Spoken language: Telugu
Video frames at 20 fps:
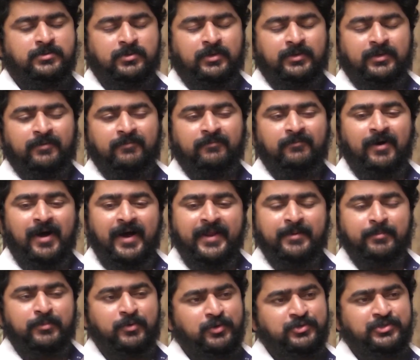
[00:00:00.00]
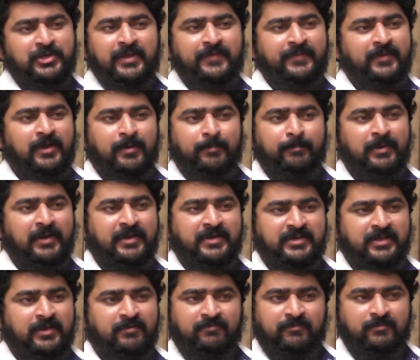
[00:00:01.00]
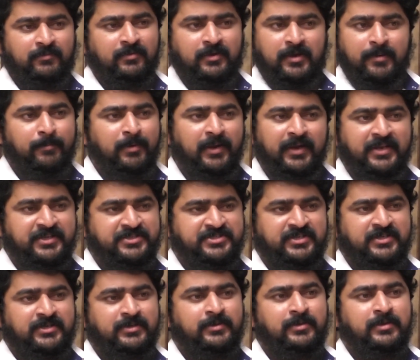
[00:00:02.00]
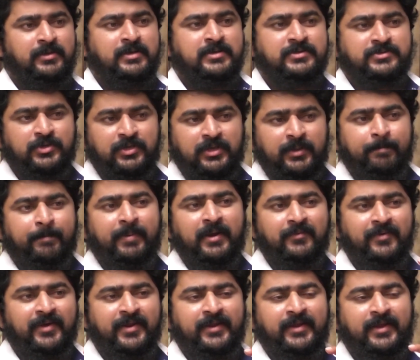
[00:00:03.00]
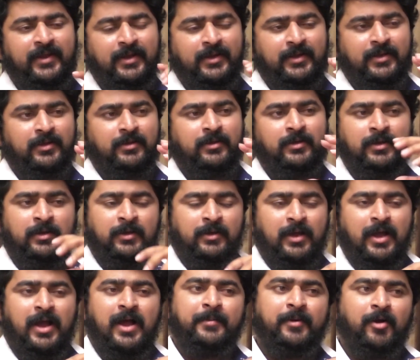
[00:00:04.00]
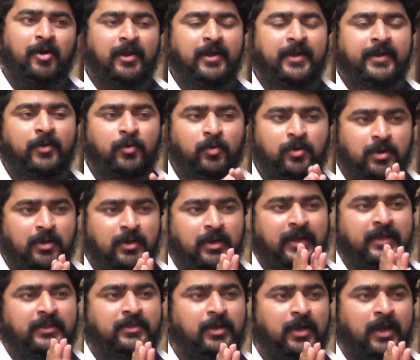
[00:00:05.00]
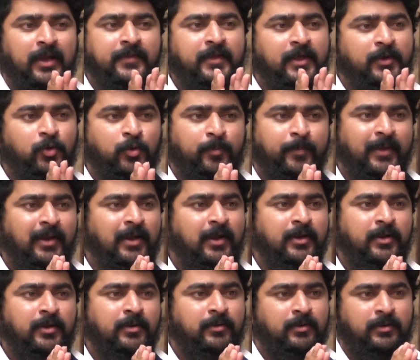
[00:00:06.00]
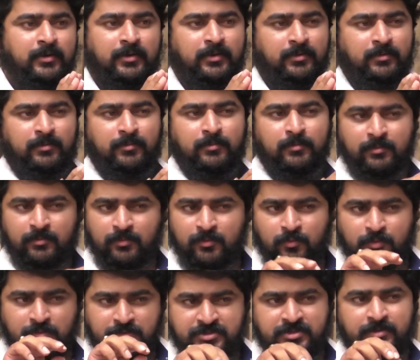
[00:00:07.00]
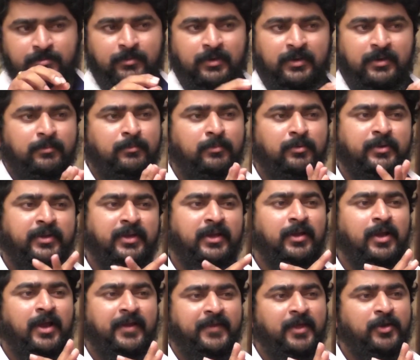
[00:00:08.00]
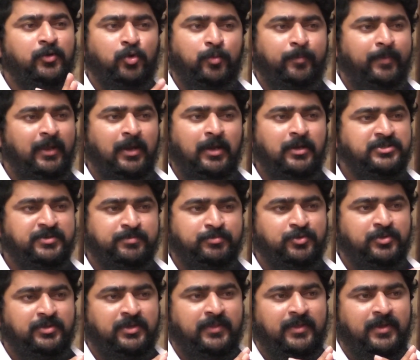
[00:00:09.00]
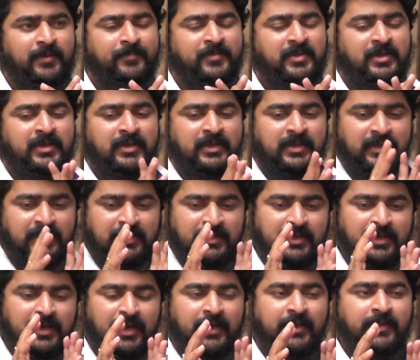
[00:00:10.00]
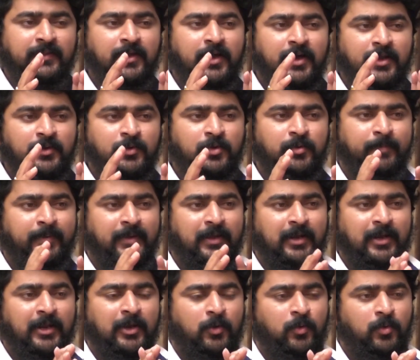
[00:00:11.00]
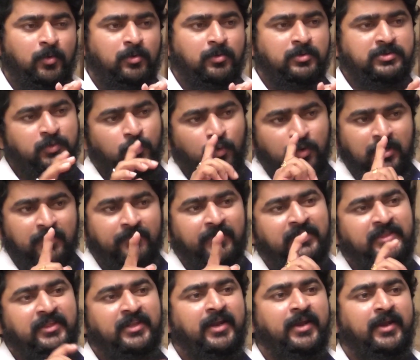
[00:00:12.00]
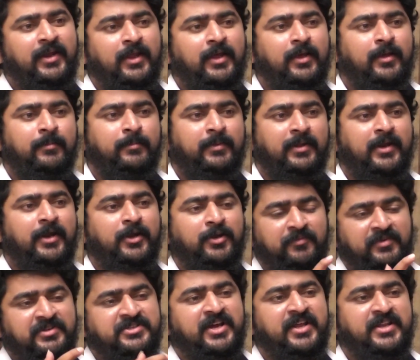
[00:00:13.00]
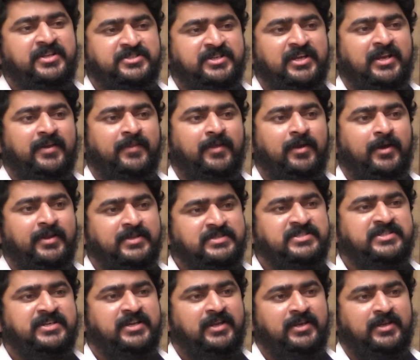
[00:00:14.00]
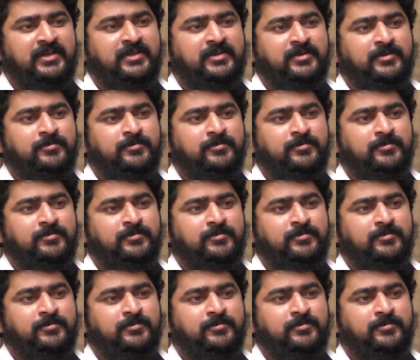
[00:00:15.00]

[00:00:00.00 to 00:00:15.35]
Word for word: సో అంటే వారం రోజులైంది కంప్లైంట్ కంప్లైంట్ ఇచ్చి సో ఇప్పటి వరకు అంటే ఆమె ఆల్రెడీ ఒక ఐదు ఐదు ఆరుగురు పేర్లని అంటే కొంచెం అంటే ముఖ్యంగా ఐదు ఆరుగురు పేర్లు చెప్తుంది కదా ఈ ఐదు ఆరుగురు పేర్లలో సో ఒక్క వ్యక్తినన్నా మీరు అన్నట్టు విచారించాలి కదా అరెస్ట్ చేయాలి